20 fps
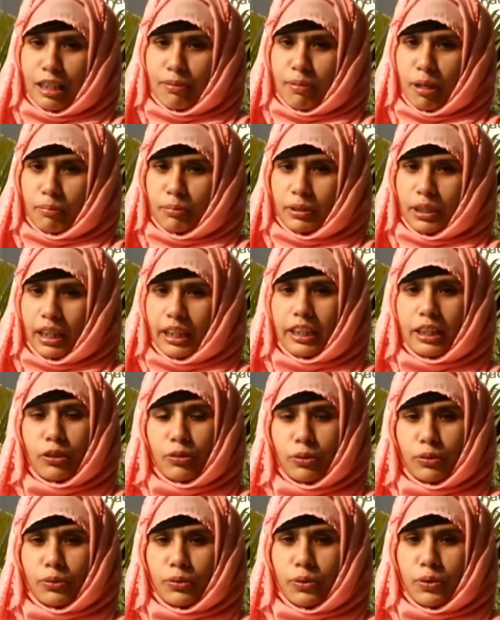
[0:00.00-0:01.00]
একদিনের ব্যবধানে
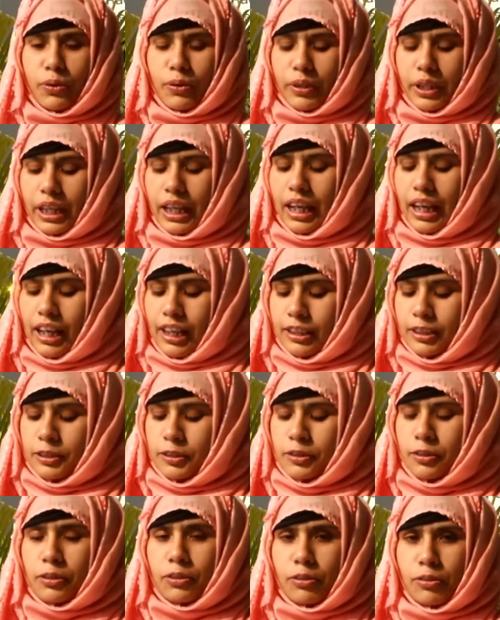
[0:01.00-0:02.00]
নতুন করে
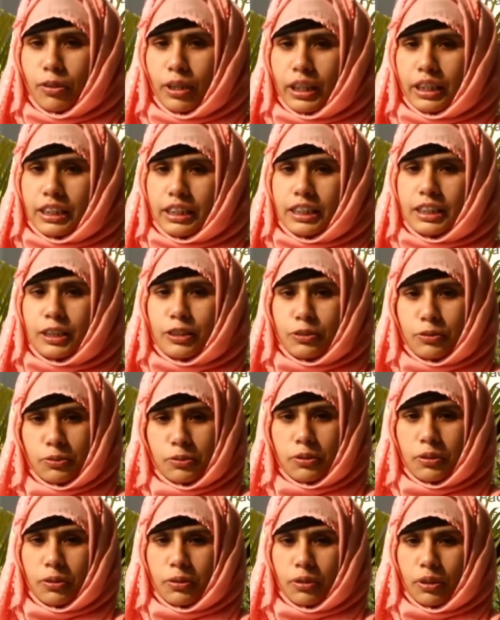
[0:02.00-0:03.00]
আটজন কোয়ারেন্টিনে
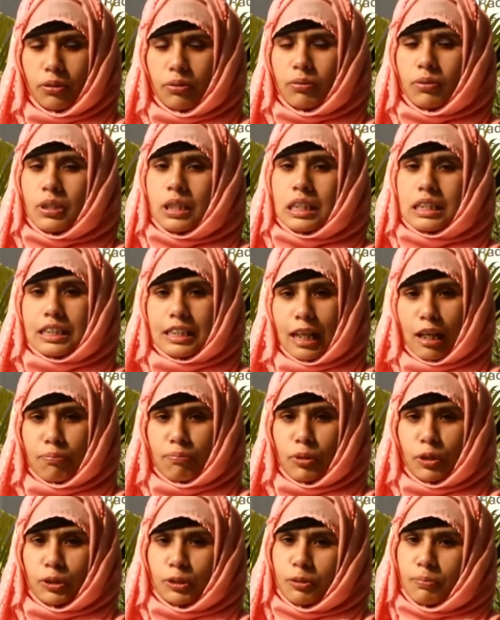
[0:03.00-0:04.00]
যুক্ত হলেও
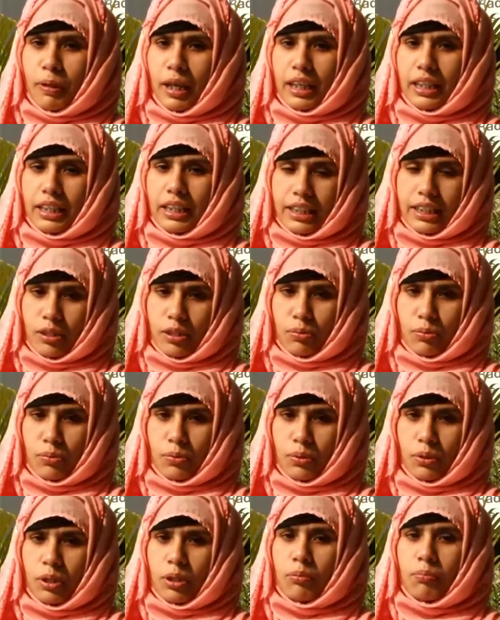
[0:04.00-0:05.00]
ছাড়পত্র পাননি কেউ
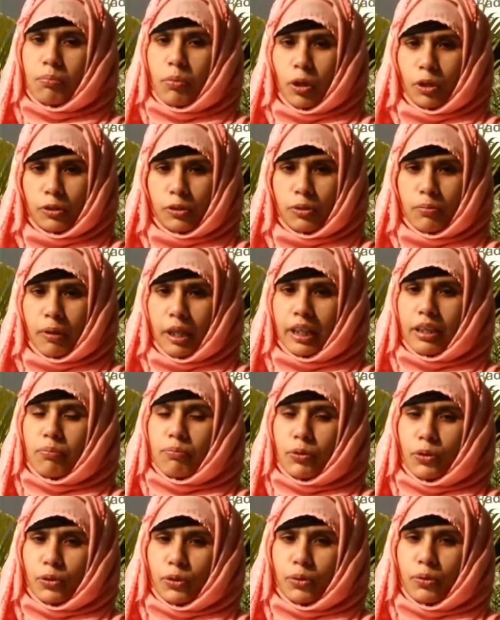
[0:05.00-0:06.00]
বর্তমানে
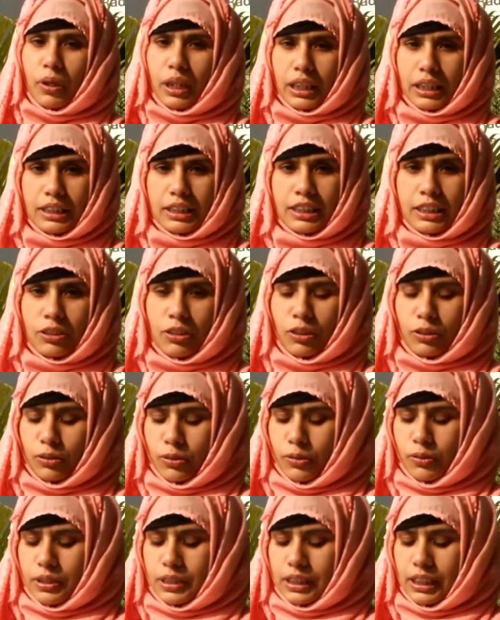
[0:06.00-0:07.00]
মোট
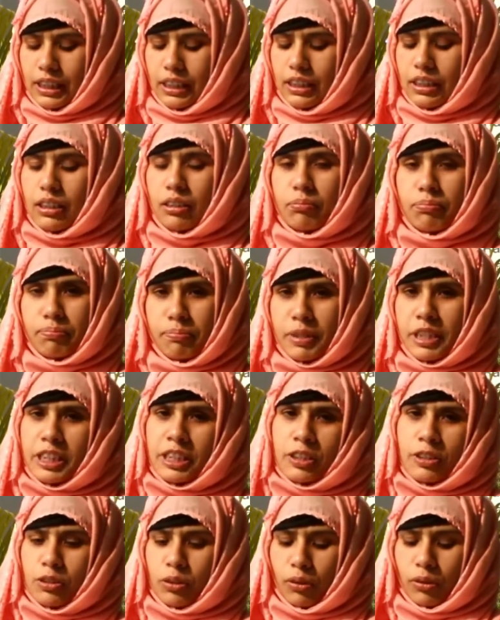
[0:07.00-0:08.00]
কোয়ারেন্টিনরত রয়েছেন
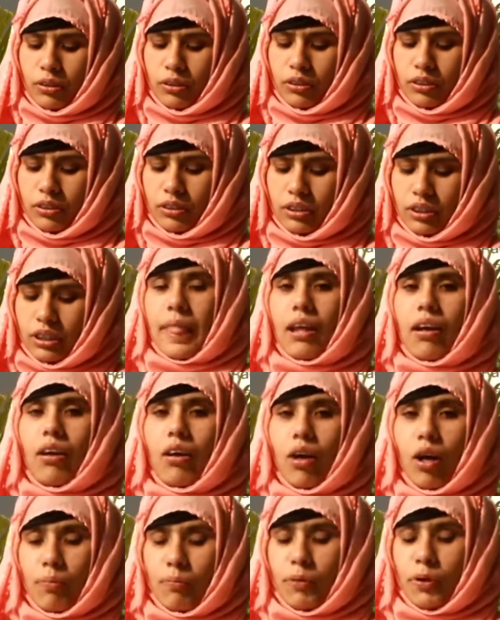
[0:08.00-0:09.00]
বিশ জন
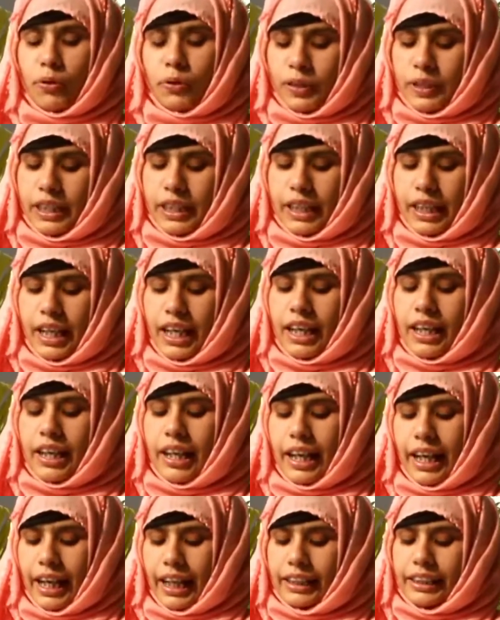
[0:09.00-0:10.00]
অপরদিকে
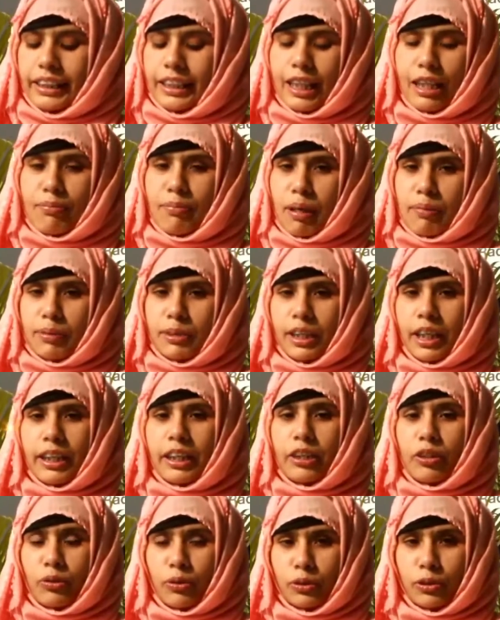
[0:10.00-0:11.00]
একদিনের
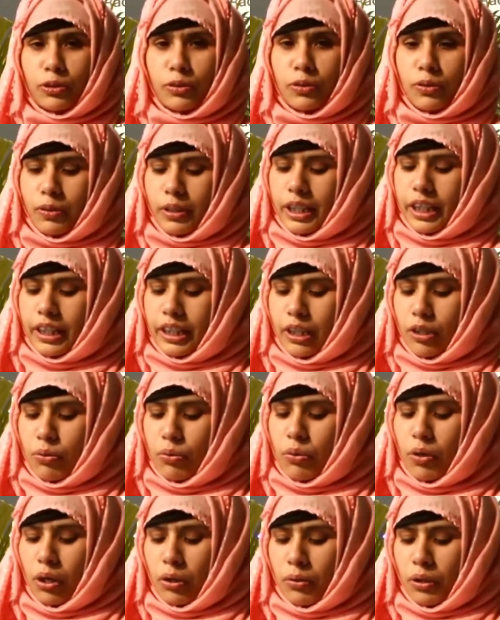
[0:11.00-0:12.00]
ব্যবধানে নতুন করে
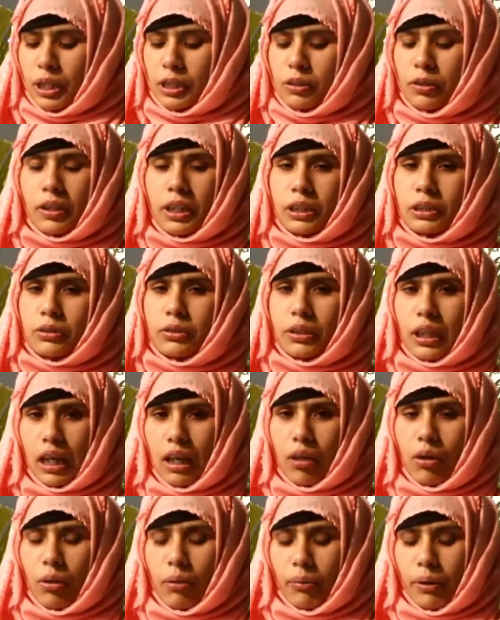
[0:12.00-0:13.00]
কেউ করোনা শনাক্ত
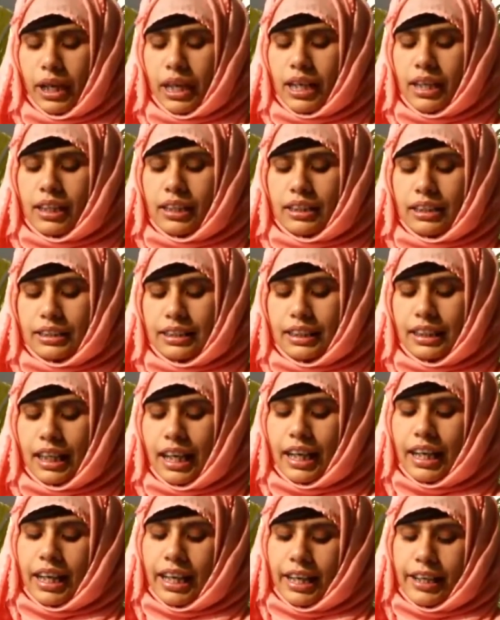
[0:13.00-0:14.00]
না হওয়ায়
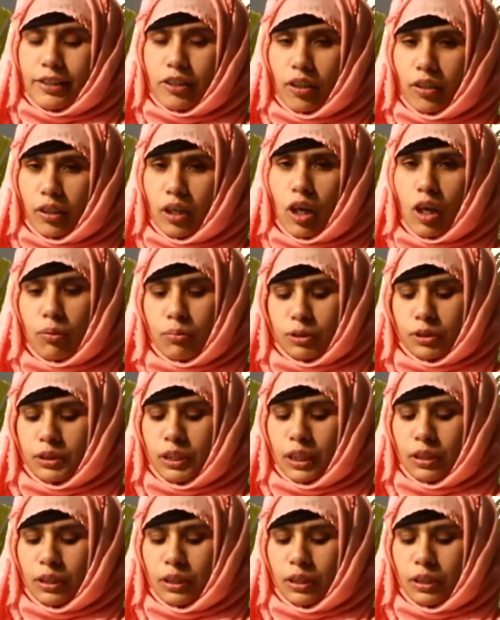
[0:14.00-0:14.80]
জেলায় এ সংখ্যা